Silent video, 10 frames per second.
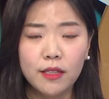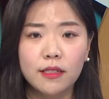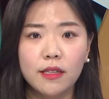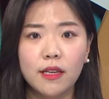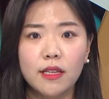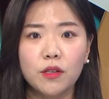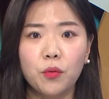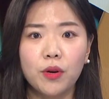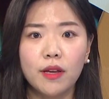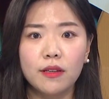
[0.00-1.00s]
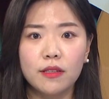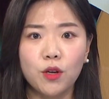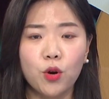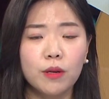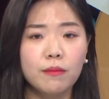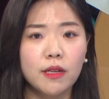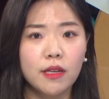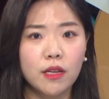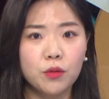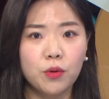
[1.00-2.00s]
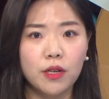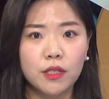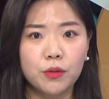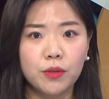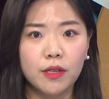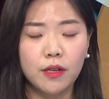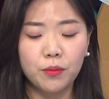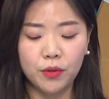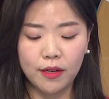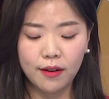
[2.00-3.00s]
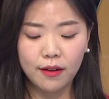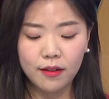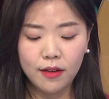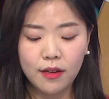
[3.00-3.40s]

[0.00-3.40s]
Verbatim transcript: 특히 이제 올해는 저금리 기조가 지속되다 보니까